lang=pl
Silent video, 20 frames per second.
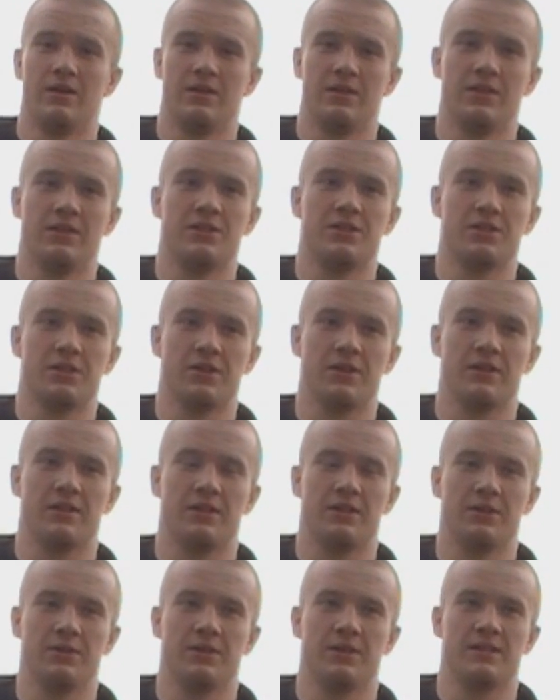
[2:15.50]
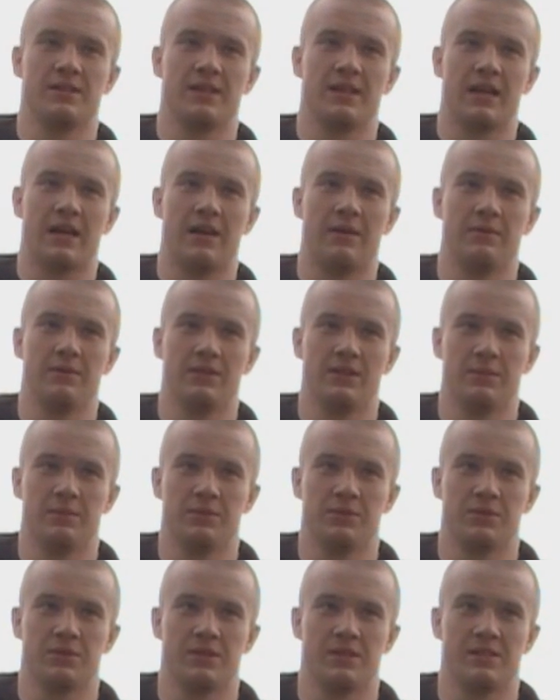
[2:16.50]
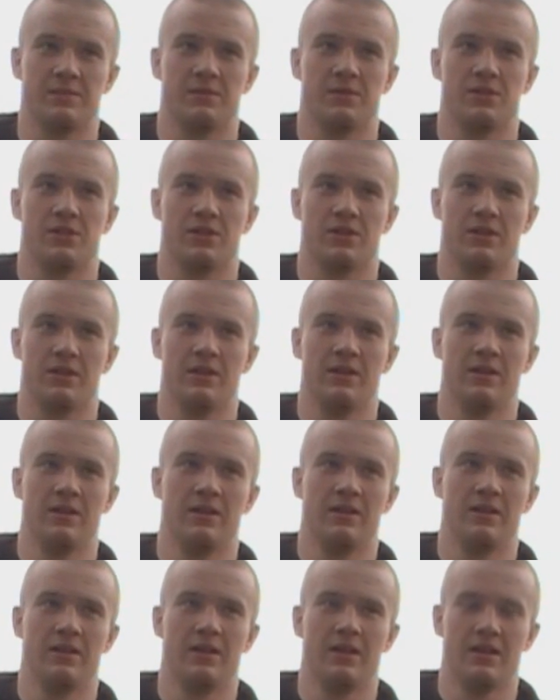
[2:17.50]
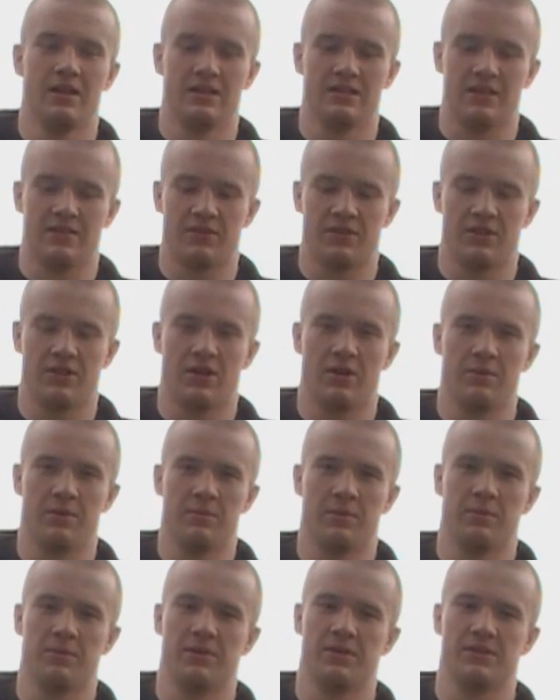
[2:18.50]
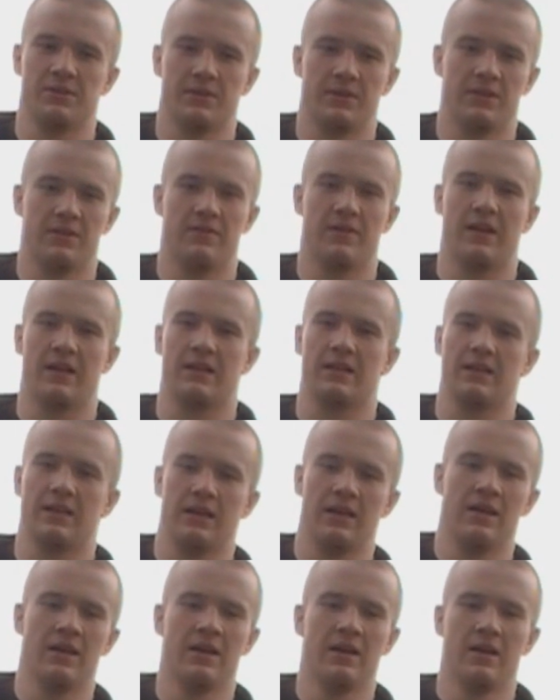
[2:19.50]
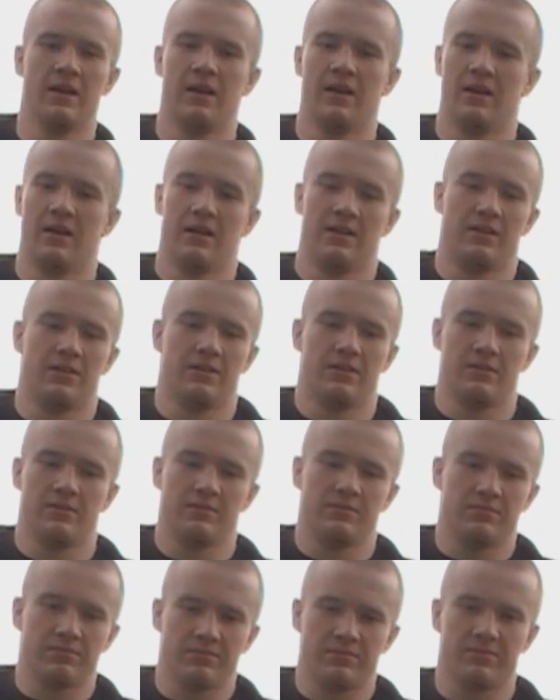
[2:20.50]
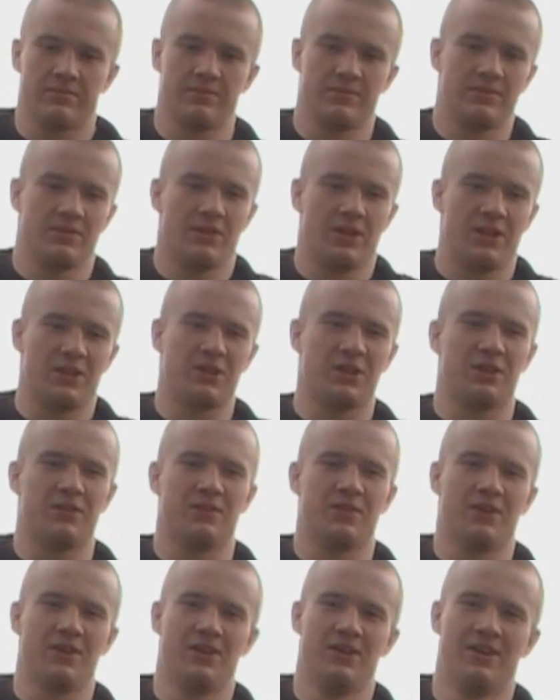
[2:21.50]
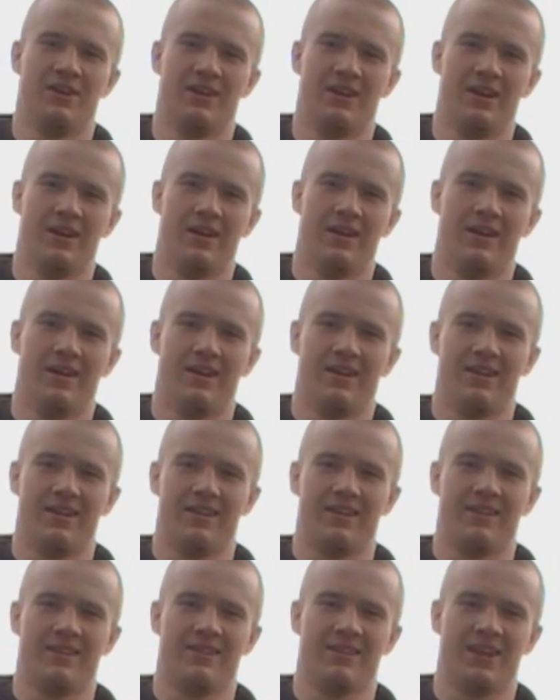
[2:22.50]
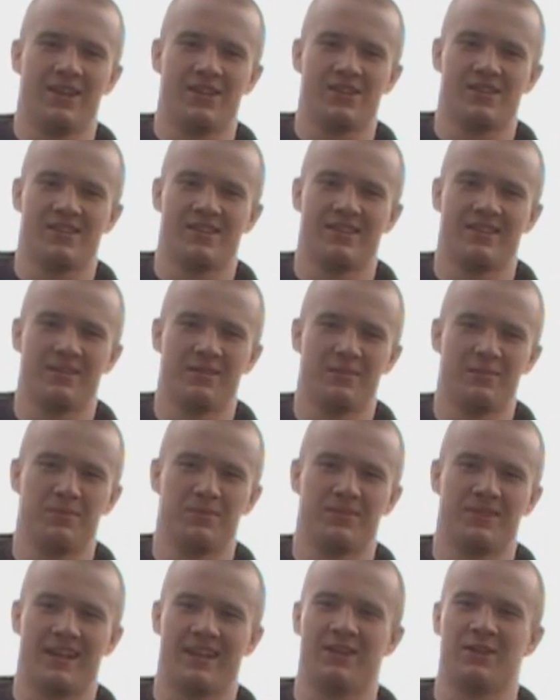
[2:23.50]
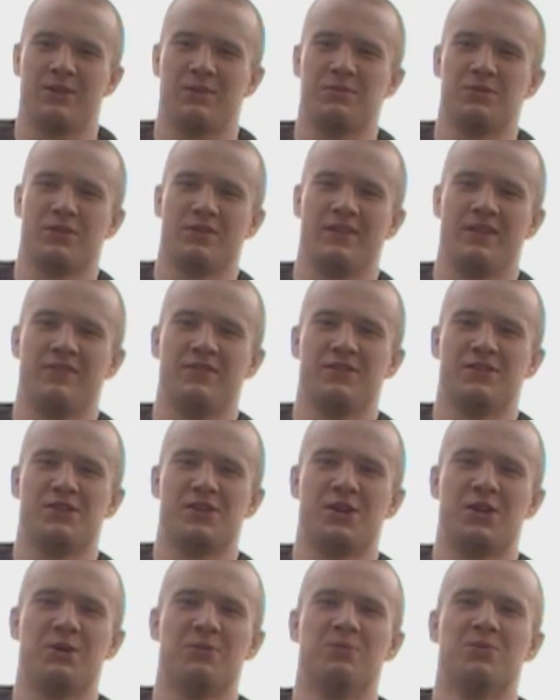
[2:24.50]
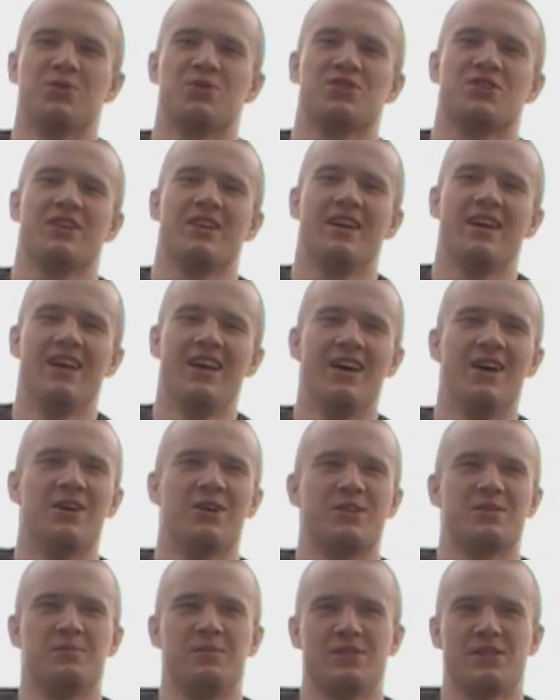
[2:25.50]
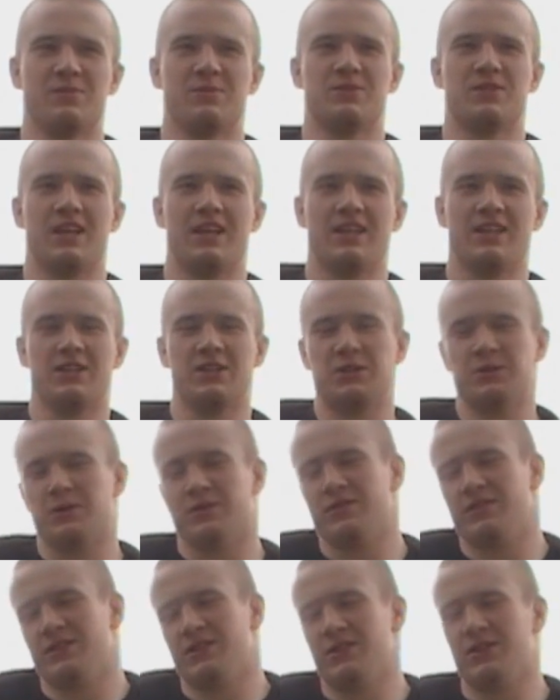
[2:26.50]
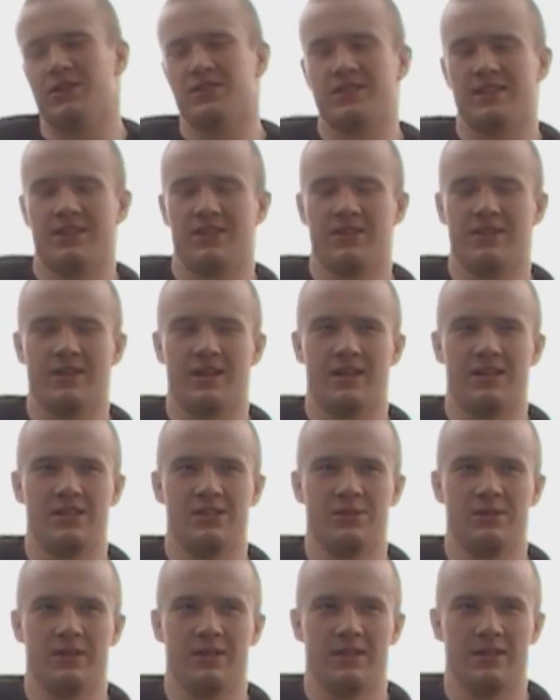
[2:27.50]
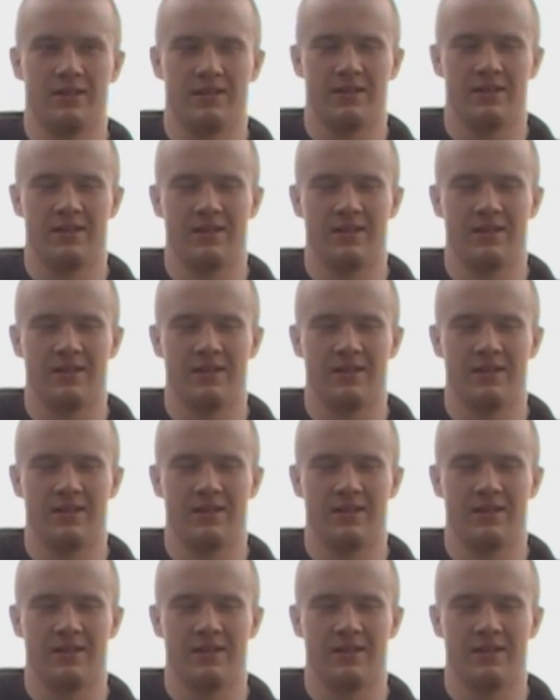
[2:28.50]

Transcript: Nigdy jeszcze go na treningu nie zajechałem, nigdy nie powiedział, że jest zmęczony. Zawsze to mnie mobilizuje do walki. No, dodatkowo e, nasz trener od przygotowania fizycznego Murzyn rozpisał mu trening na siłowni, no i Oskar go realizuje i